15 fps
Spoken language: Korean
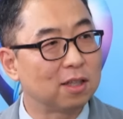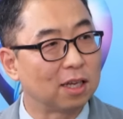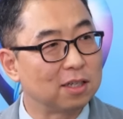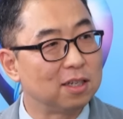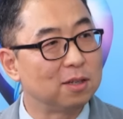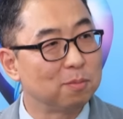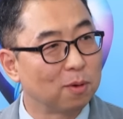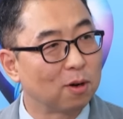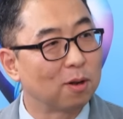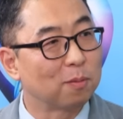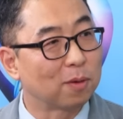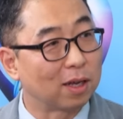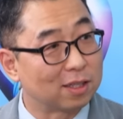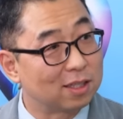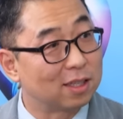다시 20만
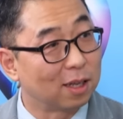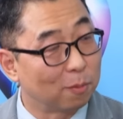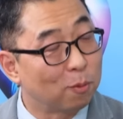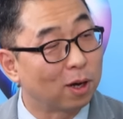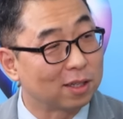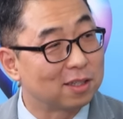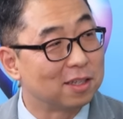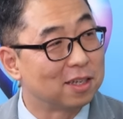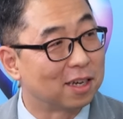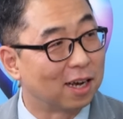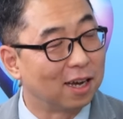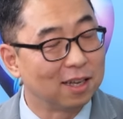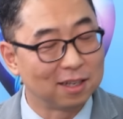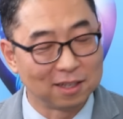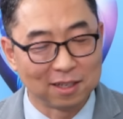원 한번
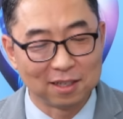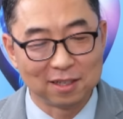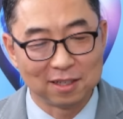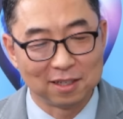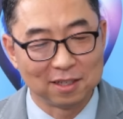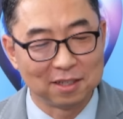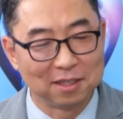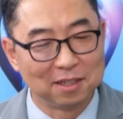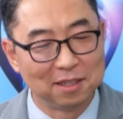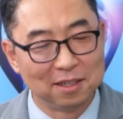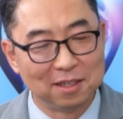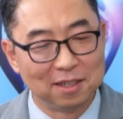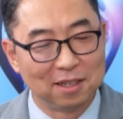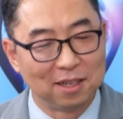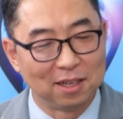갔으니까. 네.
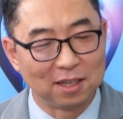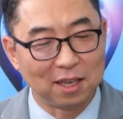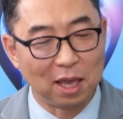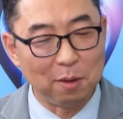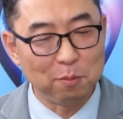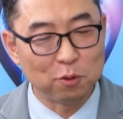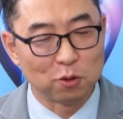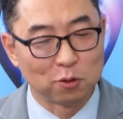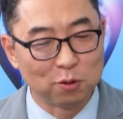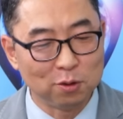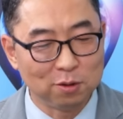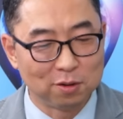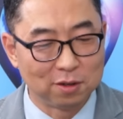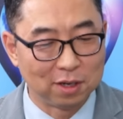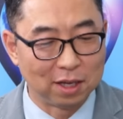네. 게임주.
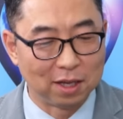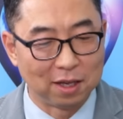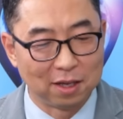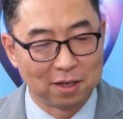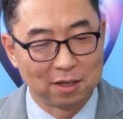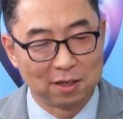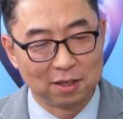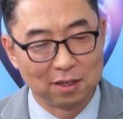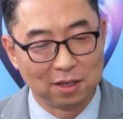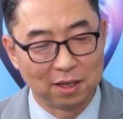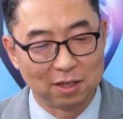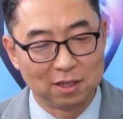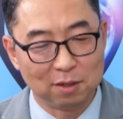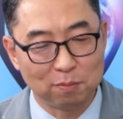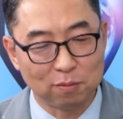또 적어놔야지 또. 예,
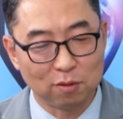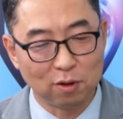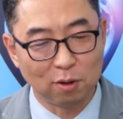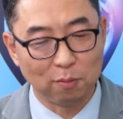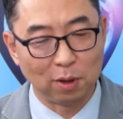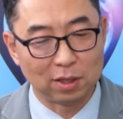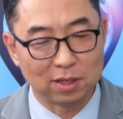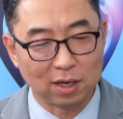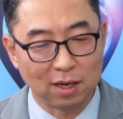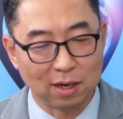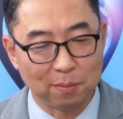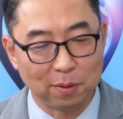네. 시프터 매자